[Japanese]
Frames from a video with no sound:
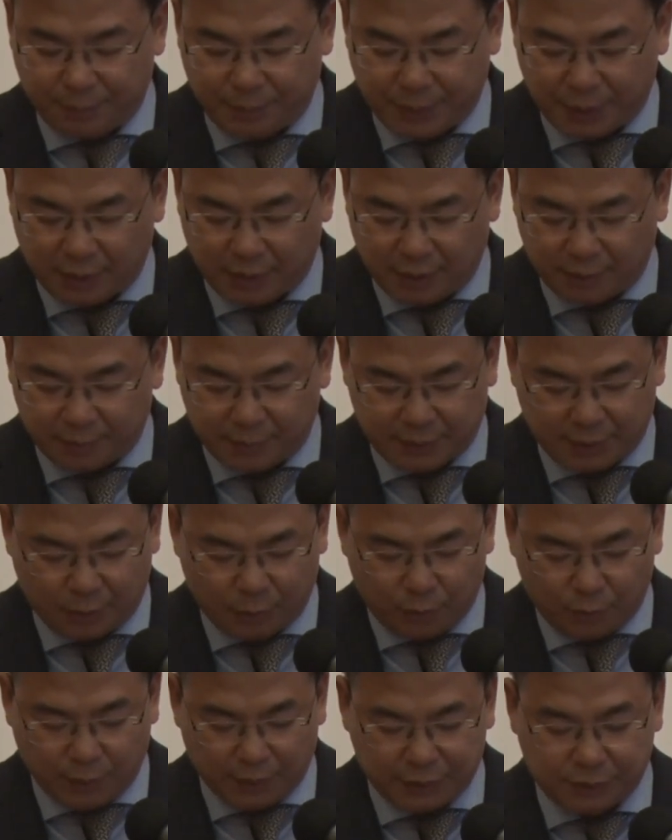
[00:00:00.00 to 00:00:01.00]
の
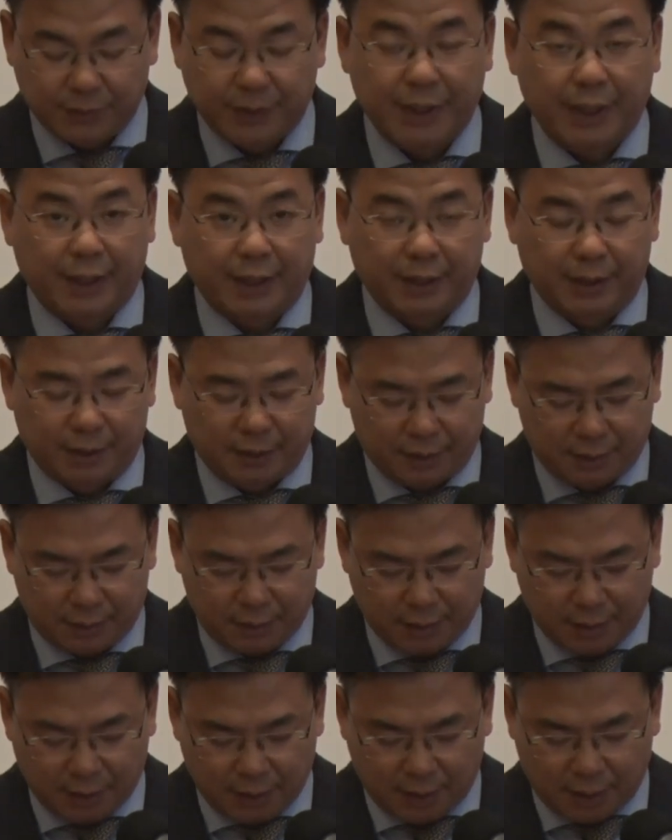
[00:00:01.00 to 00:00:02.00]
間の
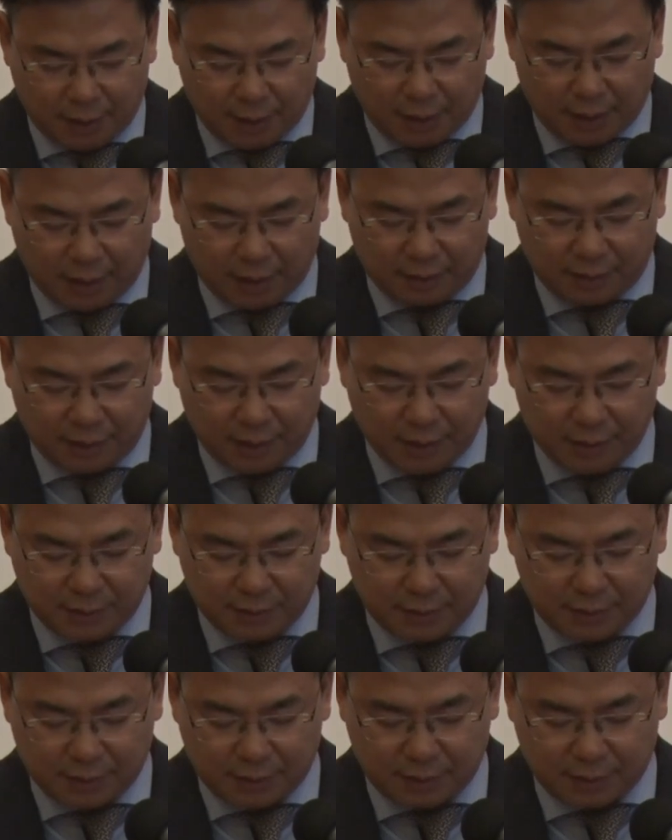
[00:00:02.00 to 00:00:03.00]
ジョイントベンチャー
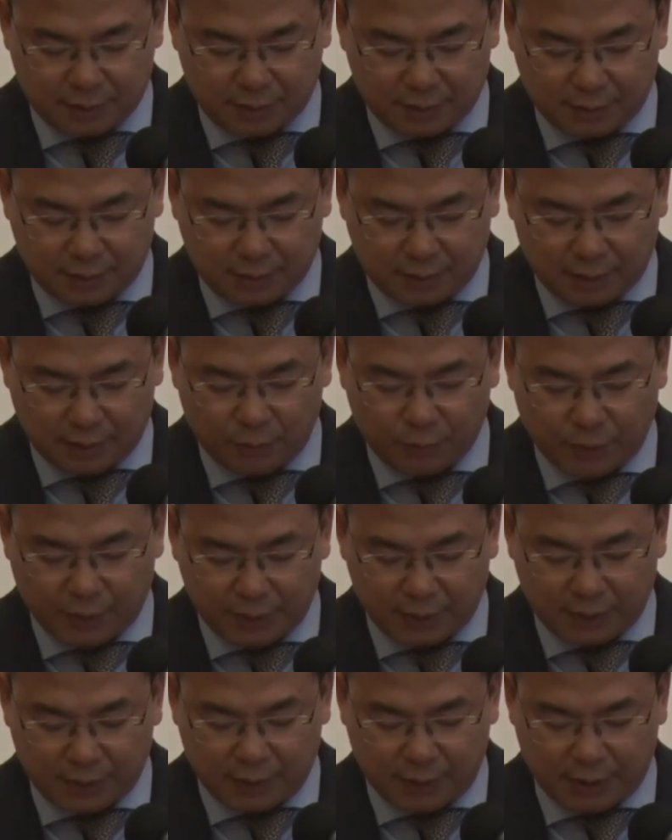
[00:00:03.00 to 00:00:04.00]
で実現
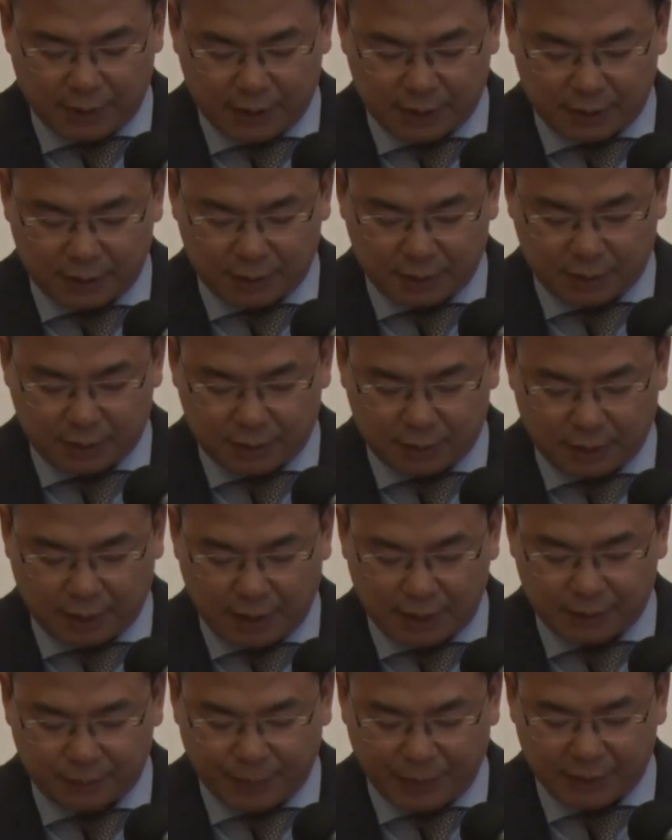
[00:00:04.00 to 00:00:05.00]
されたものでありま
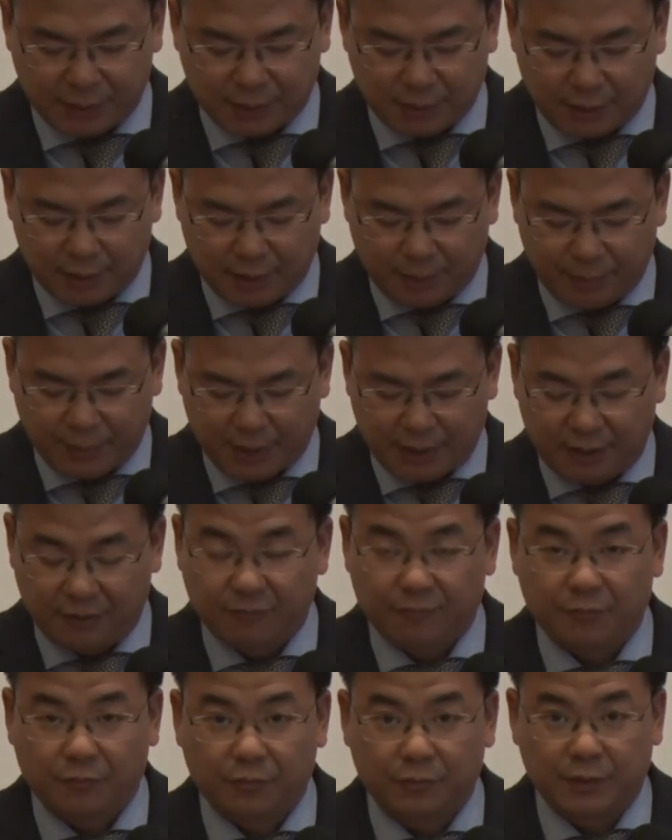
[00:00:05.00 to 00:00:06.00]
す。
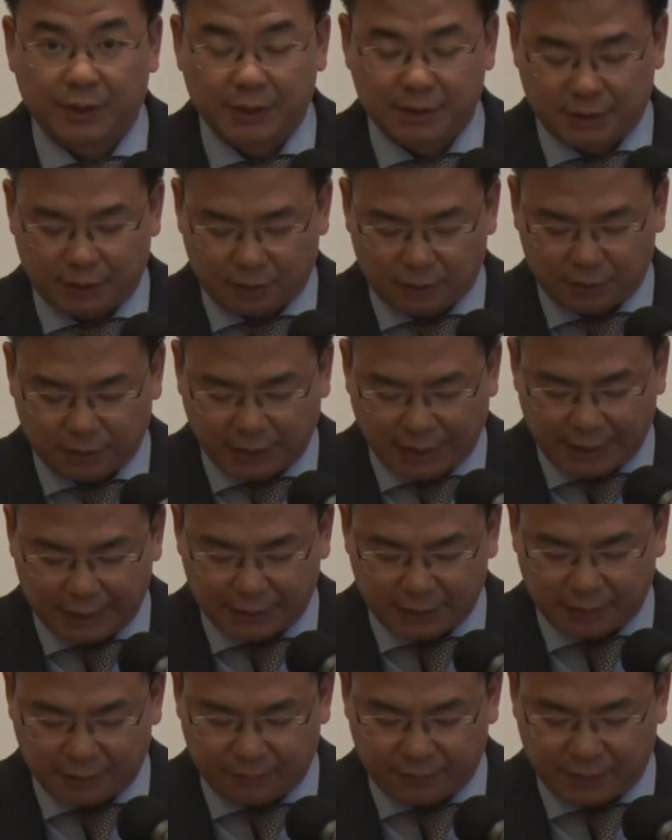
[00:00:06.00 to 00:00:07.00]
これは特に